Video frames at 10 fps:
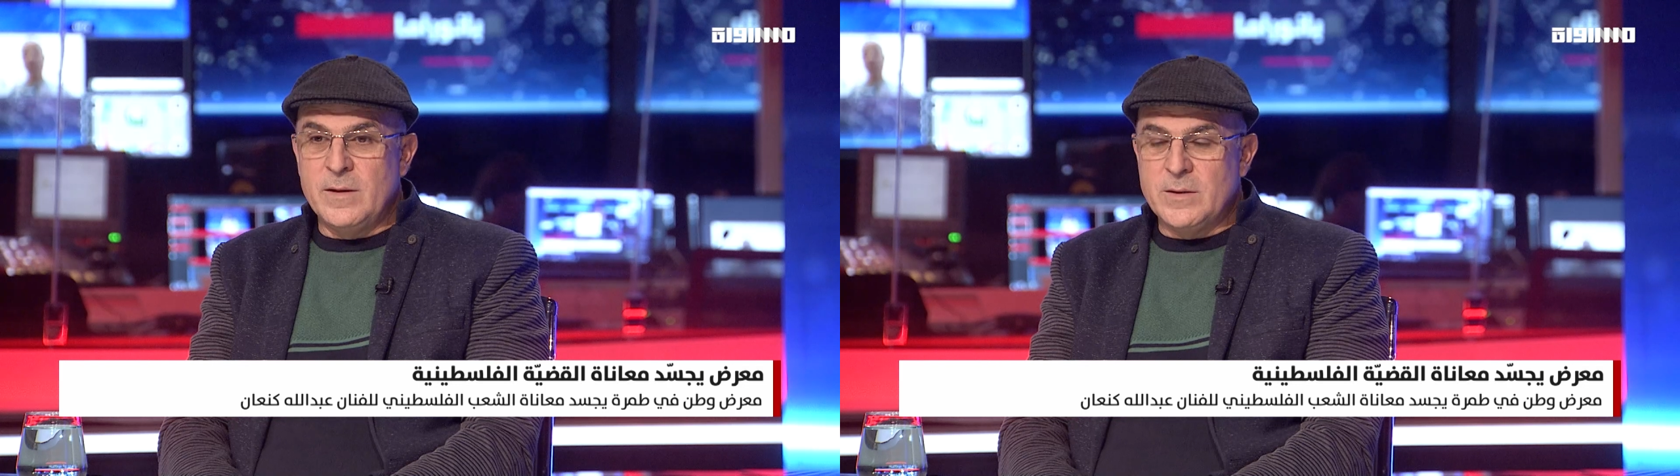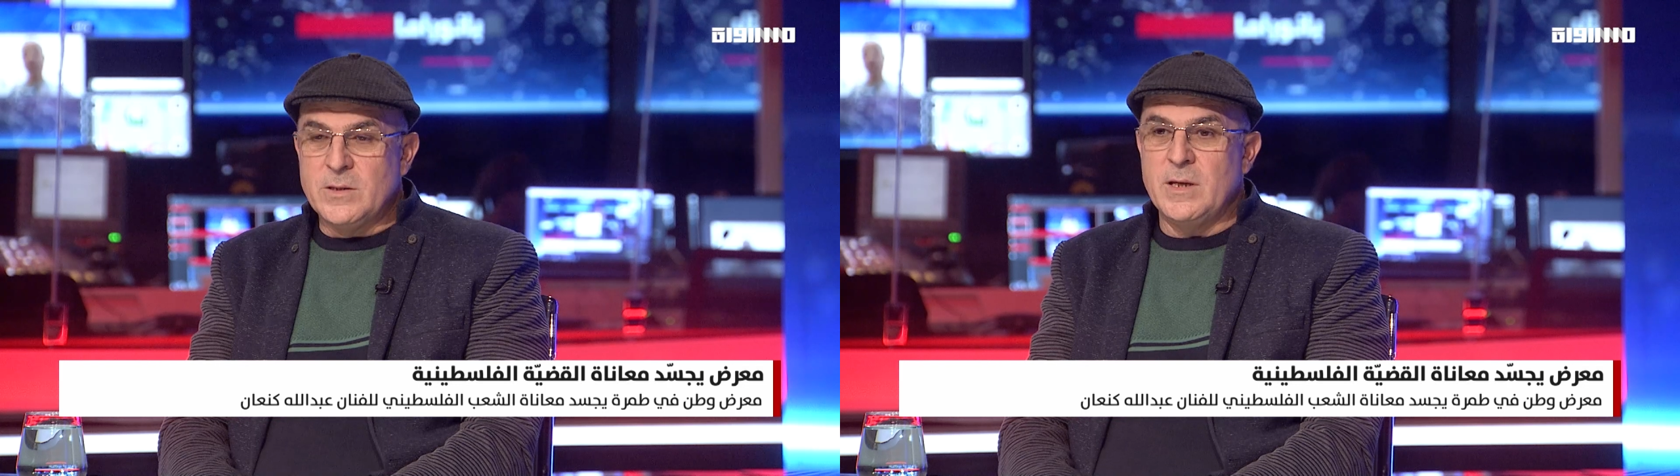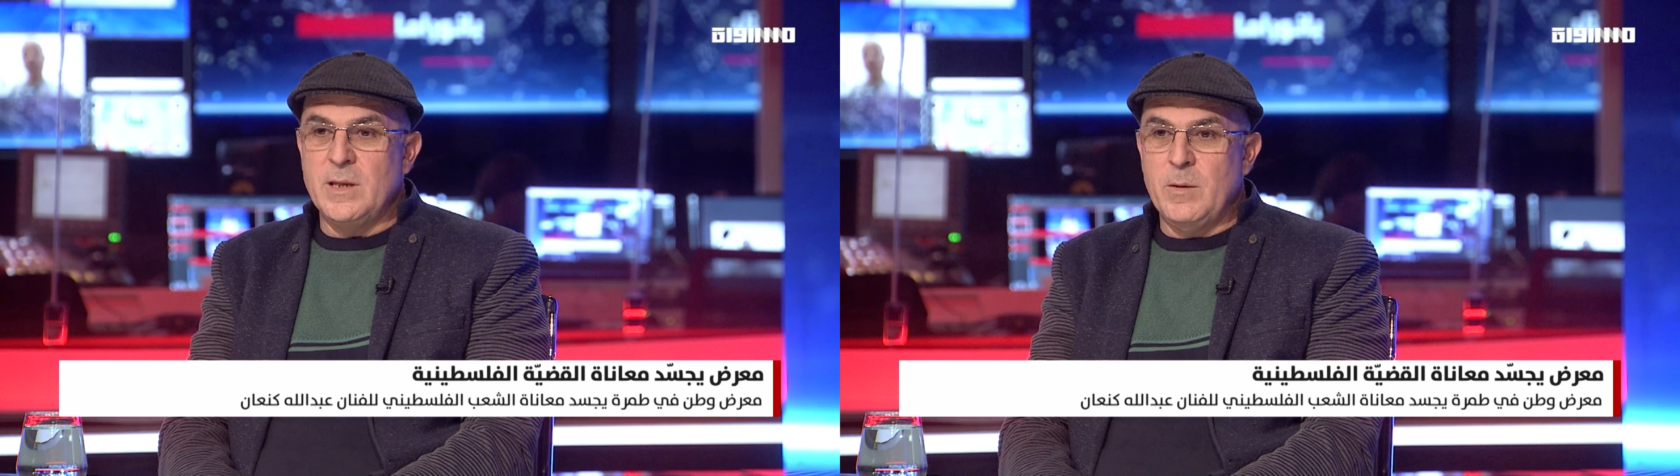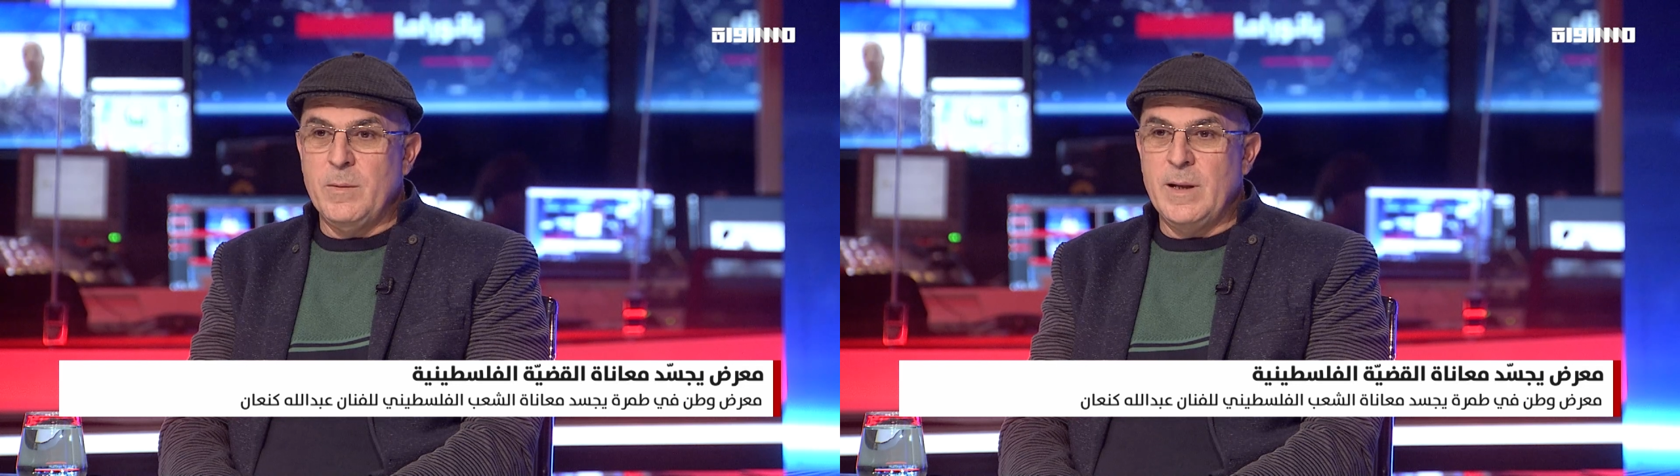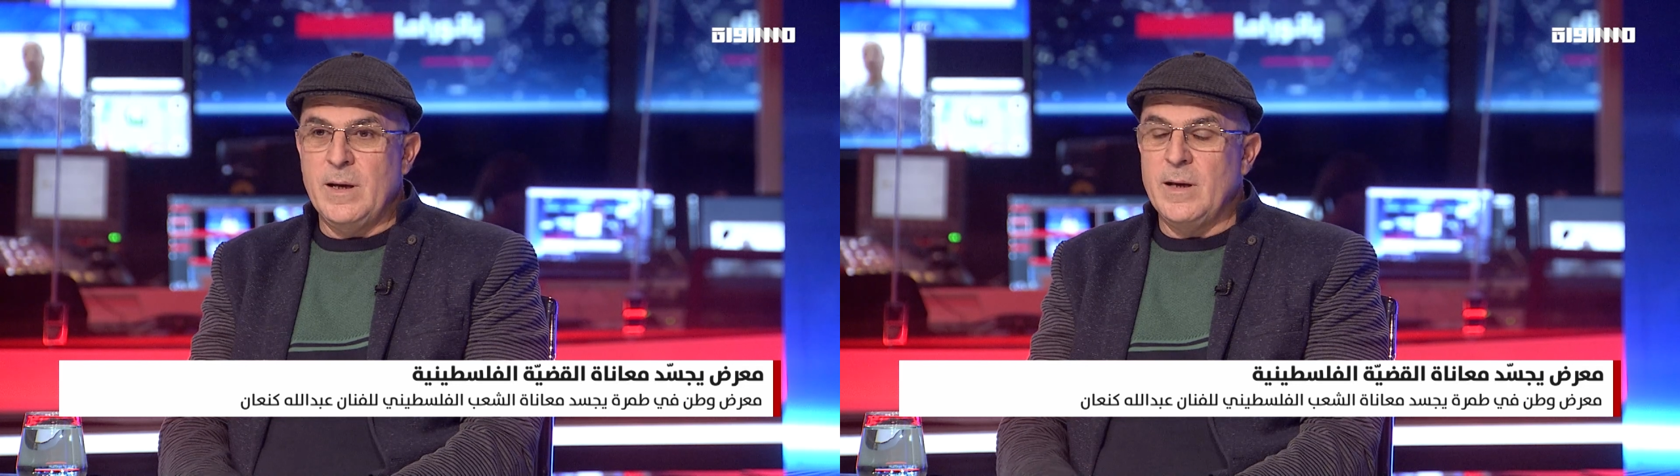التشكيلي
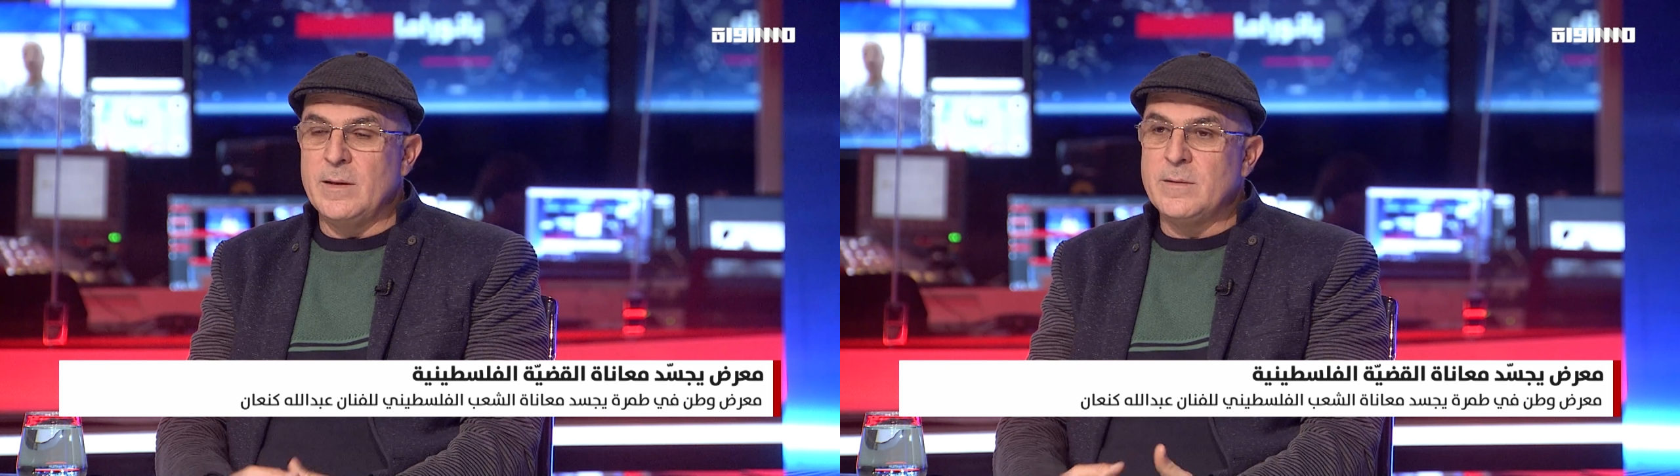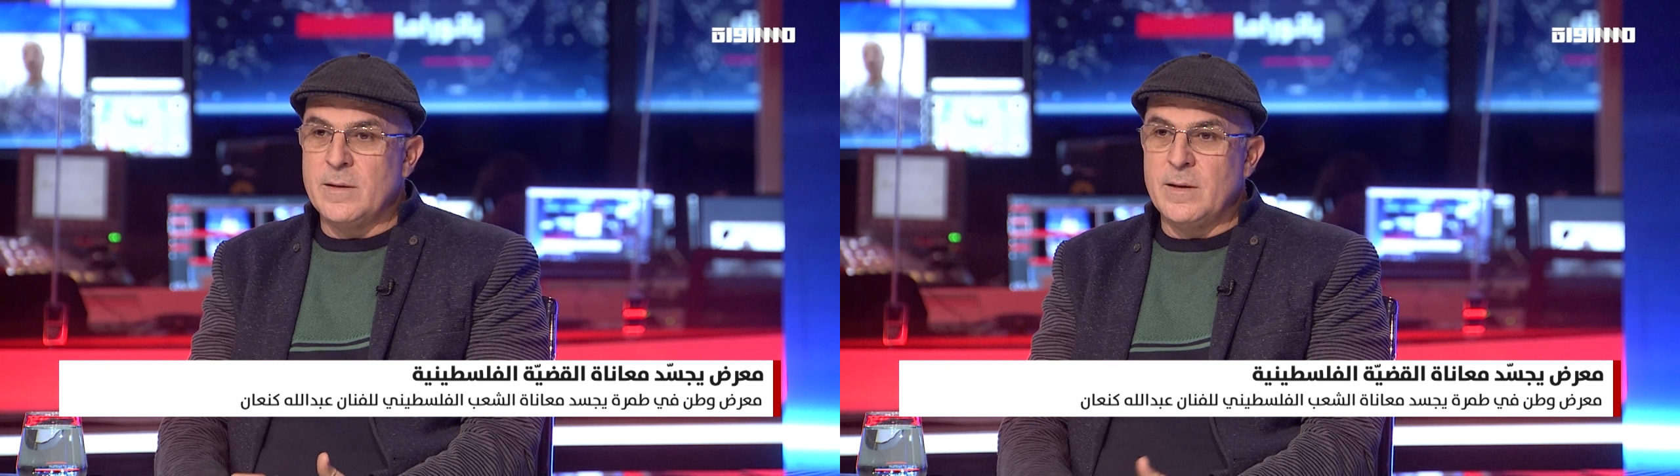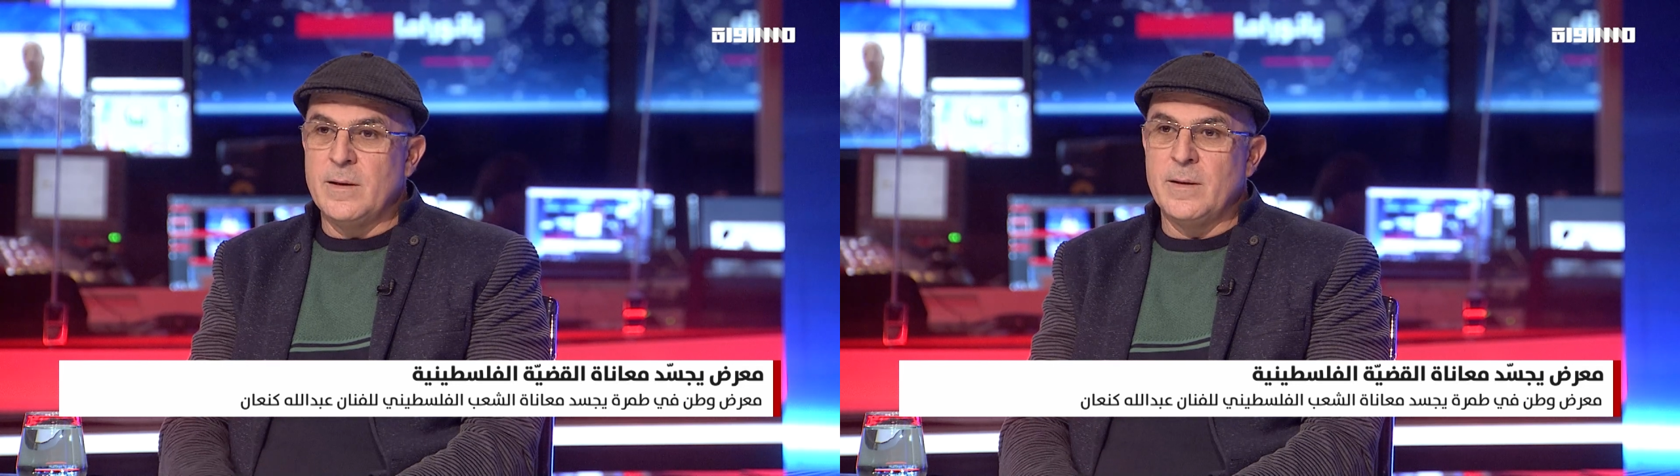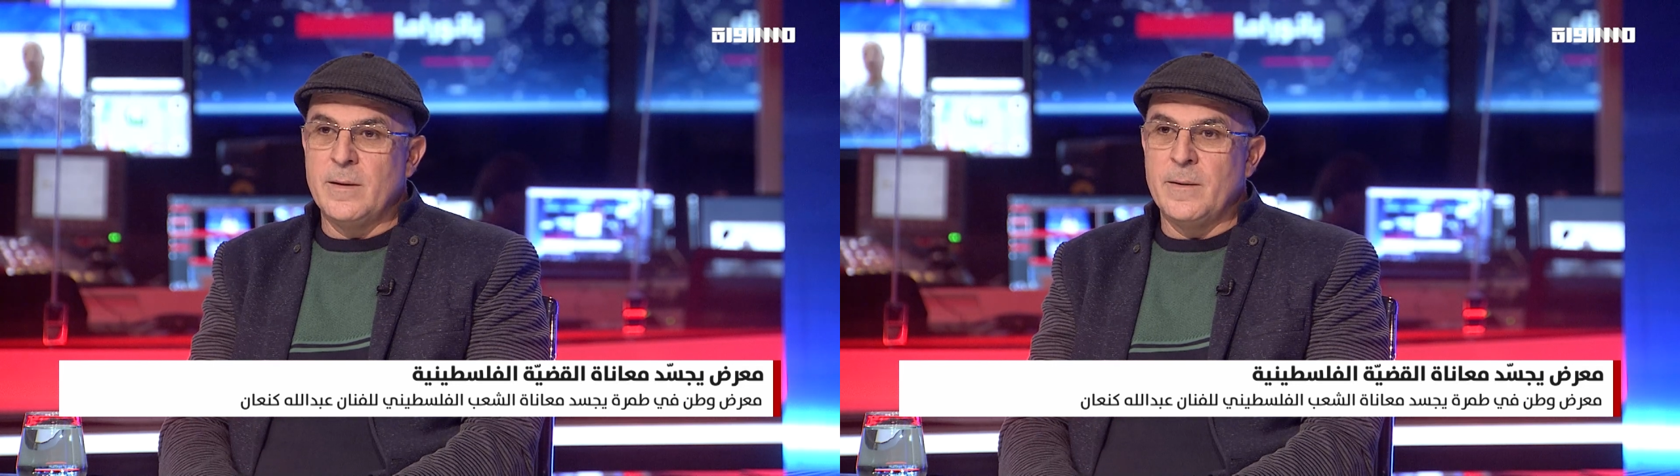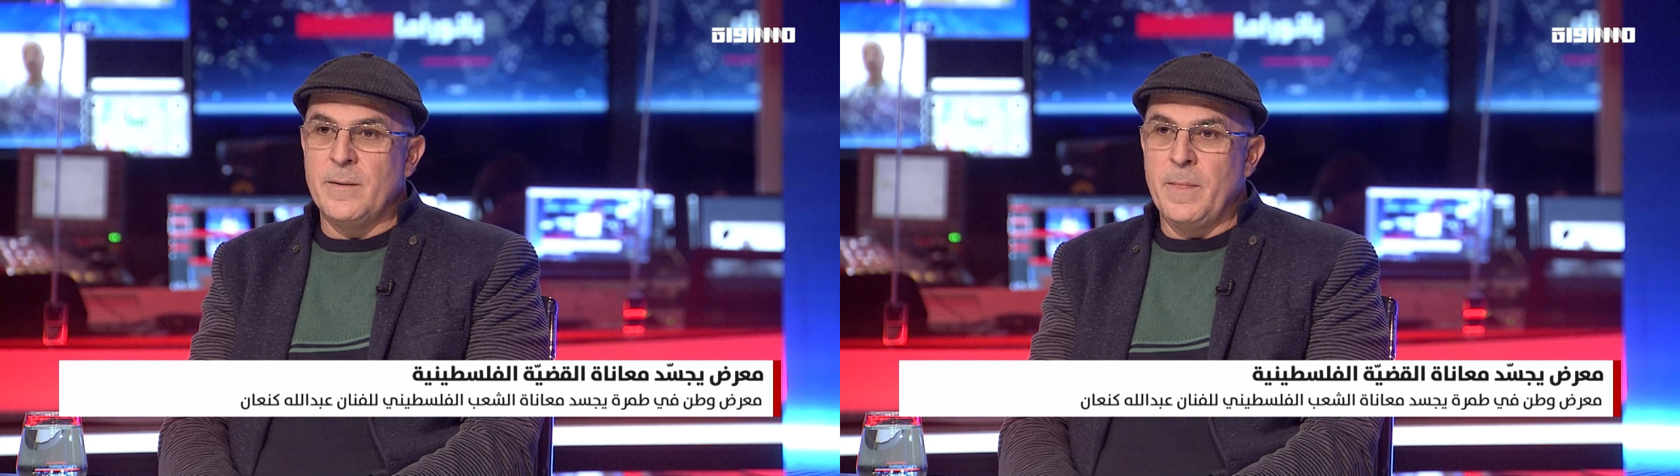بالبلاد
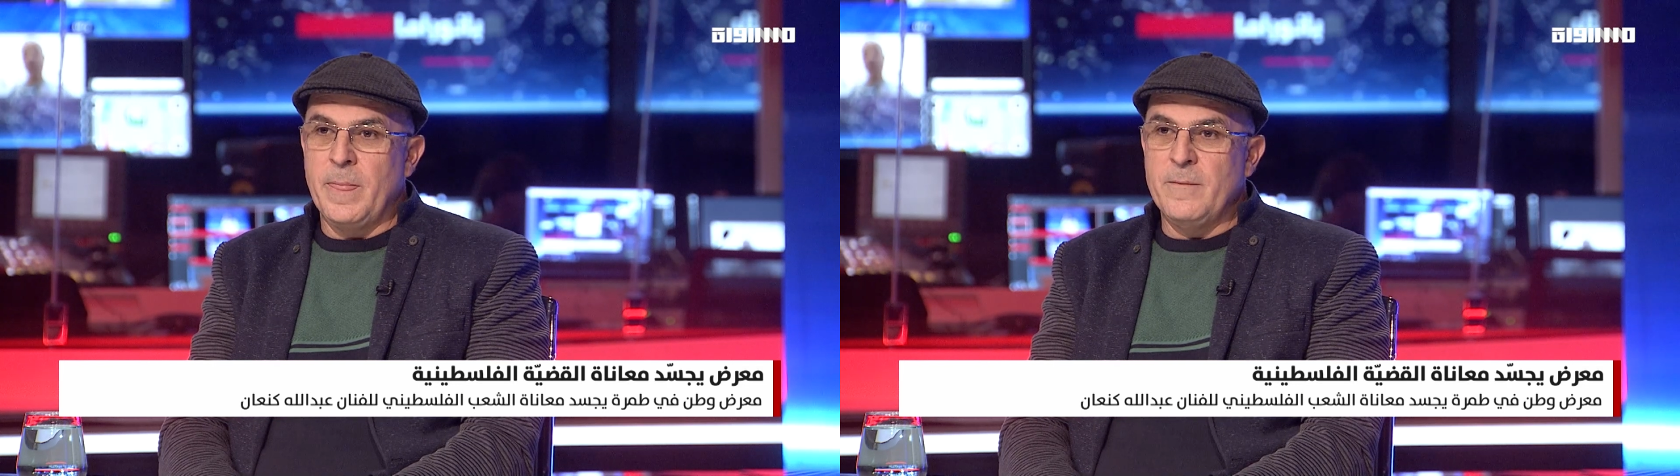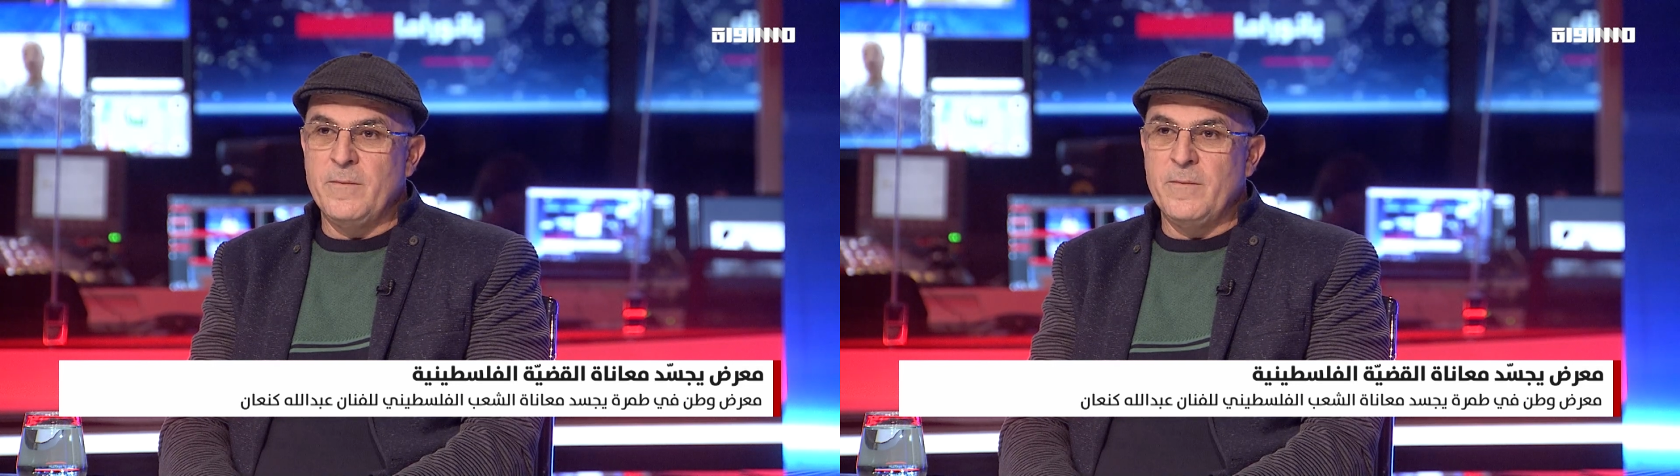آه،